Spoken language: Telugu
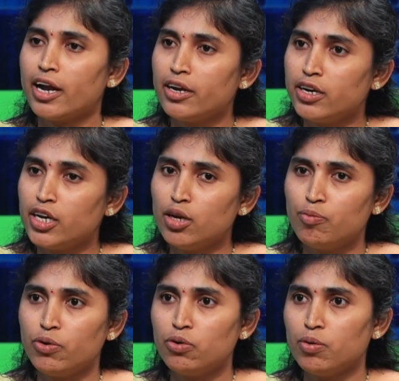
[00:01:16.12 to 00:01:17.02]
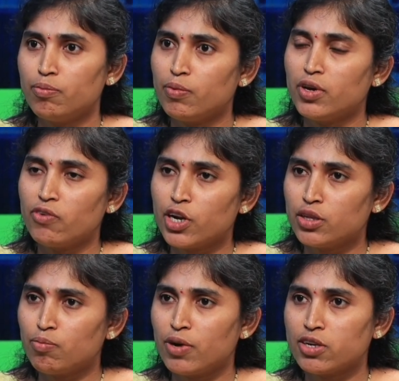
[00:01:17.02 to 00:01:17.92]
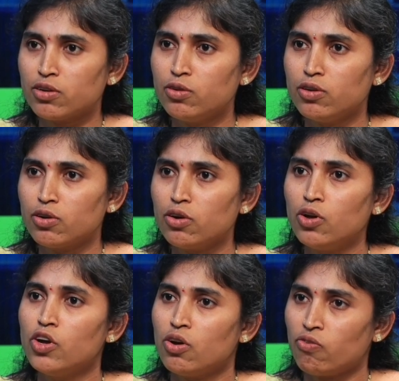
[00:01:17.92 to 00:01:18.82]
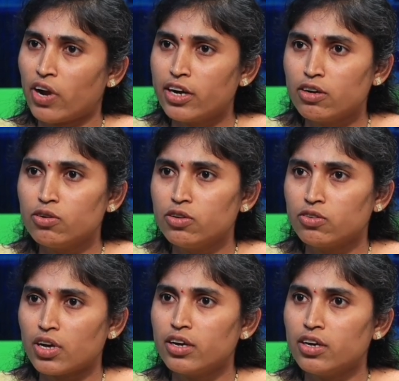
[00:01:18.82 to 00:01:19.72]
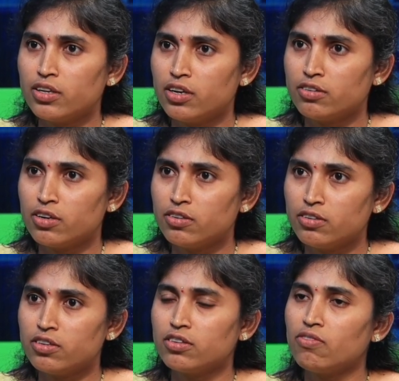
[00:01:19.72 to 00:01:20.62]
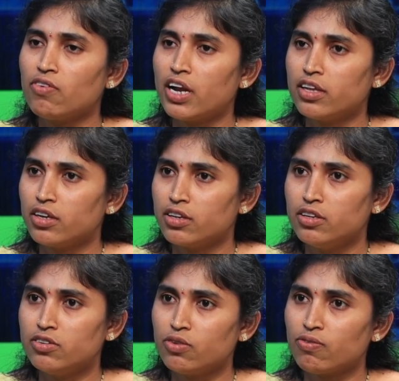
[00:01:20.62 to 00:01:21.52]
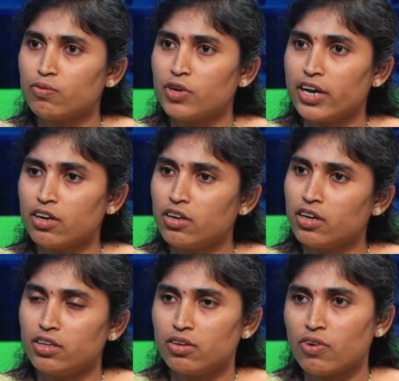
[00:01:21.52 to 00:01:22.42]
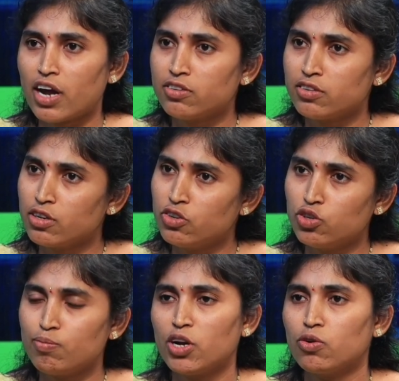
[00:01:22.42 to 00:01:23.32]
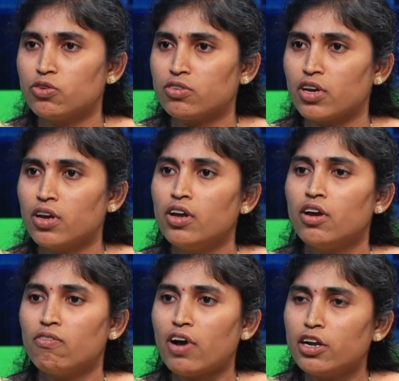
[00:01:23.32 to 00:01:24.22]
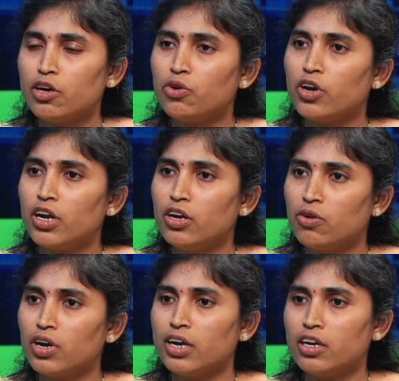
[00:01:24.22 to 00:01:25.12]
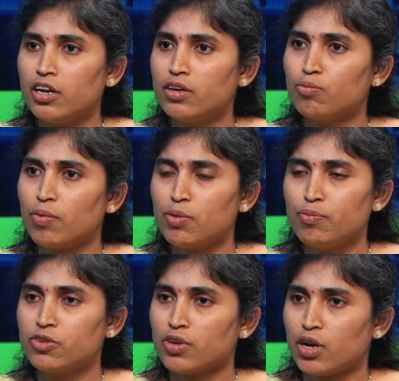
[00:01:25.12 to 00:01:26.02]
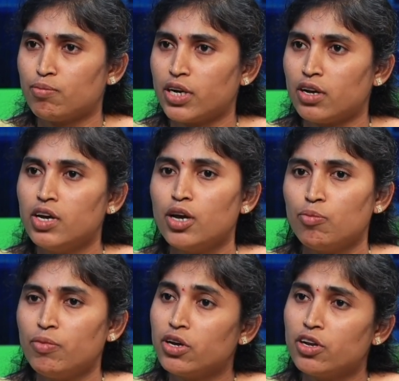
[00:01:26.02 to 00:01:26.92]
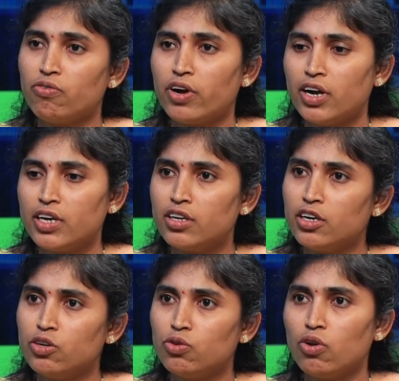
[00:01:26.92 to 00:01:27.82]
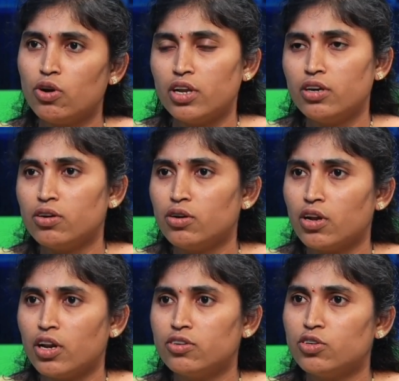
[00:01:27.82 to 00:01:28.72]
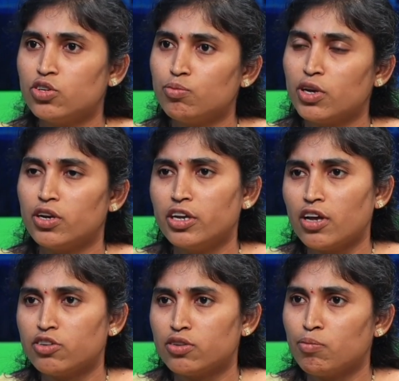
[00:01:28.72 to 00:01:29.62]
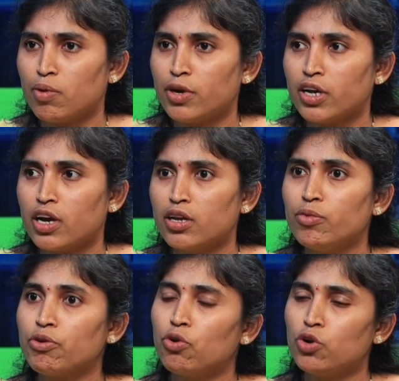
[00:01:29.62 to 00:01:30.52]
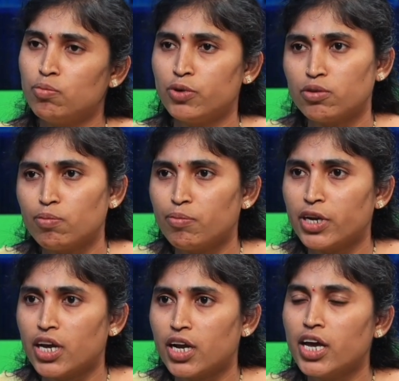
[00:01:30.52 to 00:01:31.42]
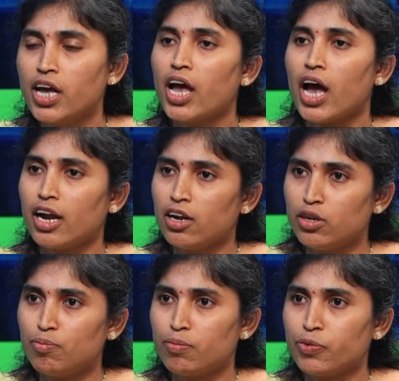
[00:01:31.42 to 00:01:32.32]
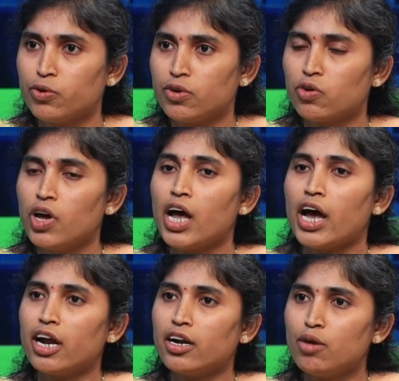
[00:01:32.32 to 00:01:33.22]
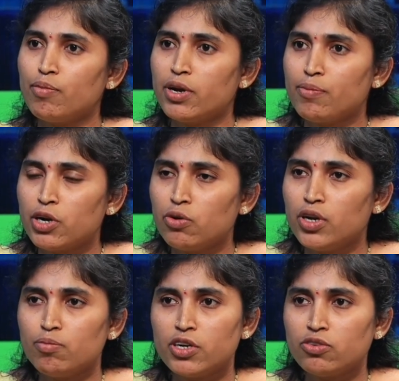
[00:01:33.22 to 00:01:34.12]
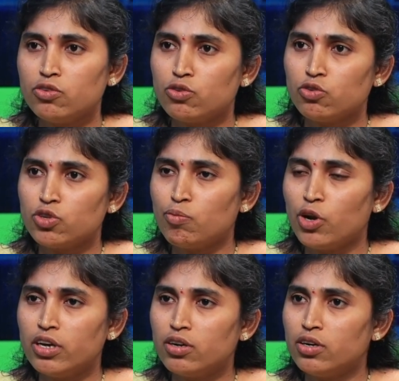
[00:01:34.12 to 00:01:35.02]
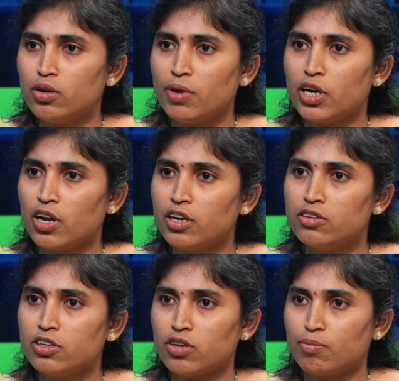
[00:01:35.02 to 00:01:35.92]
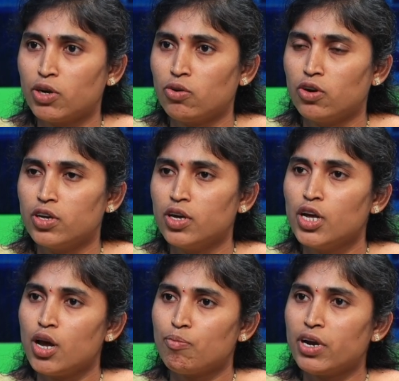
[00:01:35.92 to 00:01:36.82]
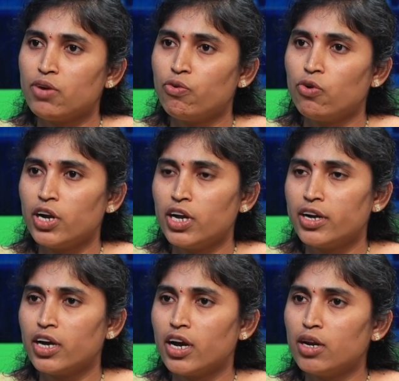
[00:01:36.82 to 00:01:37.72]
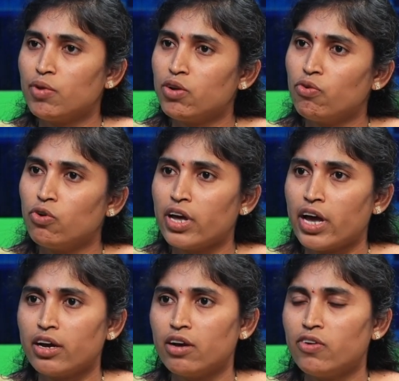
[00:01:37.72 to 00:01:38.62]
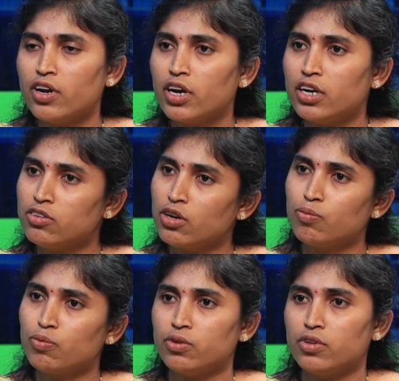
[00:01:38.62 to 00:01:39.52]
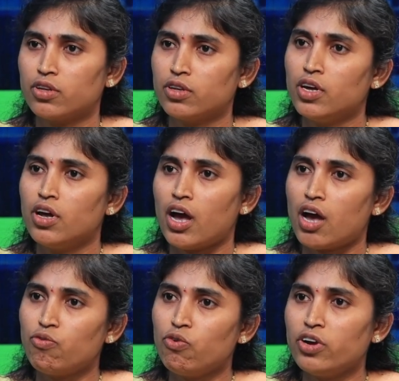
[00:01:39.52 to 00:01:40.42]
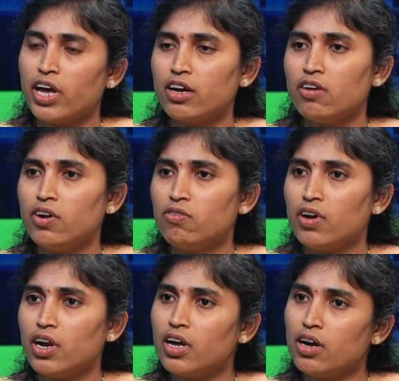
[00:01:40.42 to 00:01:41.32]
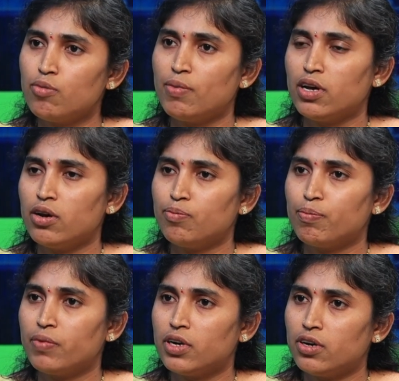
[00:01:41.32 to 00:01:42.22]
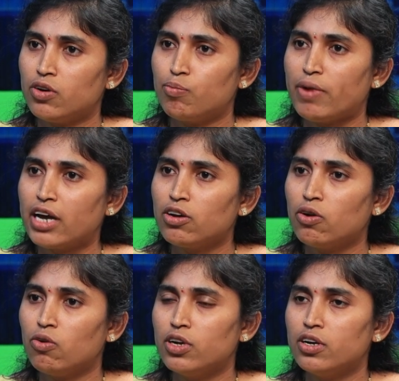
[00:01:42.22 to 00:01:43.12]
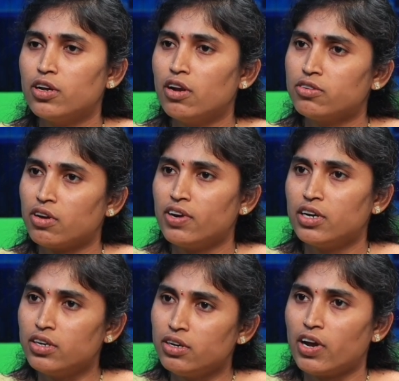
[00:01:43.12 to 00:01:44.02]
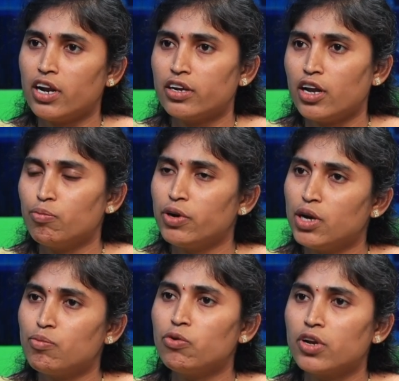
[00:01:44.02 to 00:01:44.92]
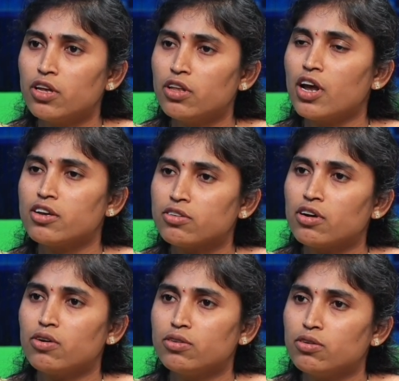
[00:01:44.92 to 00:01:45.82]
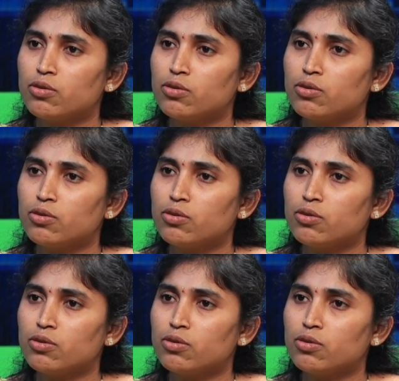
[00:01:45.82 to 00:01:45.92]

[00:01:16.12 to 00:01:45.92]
అట్లనే ఇప్పుడు ఎవరైతే పర్సన్ ఉన్నారో ఫ్లైట్ hmm. గురించి కానీ ఏదైనా సెర్చ్ చేస్తే వాళ్ళ నుంచి డైరెక్ట్ అది ఫ్రాడ్స్టర్ నుంచి మనకు వస్తాయి వాళ్ళు ఏదో ఒక లింక్ కానీ క్లిక్ పంపిస్తారు అనమాట hmm. మీకు రీఫండ్ అయితే ఇందులో లింక్ క్లిక్ చేసి మీరు డీటెయిల్స్ నింపమని కానీ మీరు ఓటీపీ చెప్పమని కానీ అట్లా చెప్తుంటారు అట్లా మనం అన్నోన్ నెంబర్స్ నుంచి వచ్చినప్పుడు లింక్ మనం క్లిక్ చేసాం అనుకోండి hmm. మన ఫోన్ డేటా కానీ మన ఫోన్ హ్యాక్ అవ్వడం కానీ జరుగుతుంటుంది ఆ ఫోన్ హ్యాక్ అవ్వడం వల్ల మన బ్యాంక్ అకౌంట్ డీటెయిల్స్ అవన్నీ వాళ్ళకి వెళ్ళిపోయి అమౌంట్ అనేది లాస్ట్ కావడం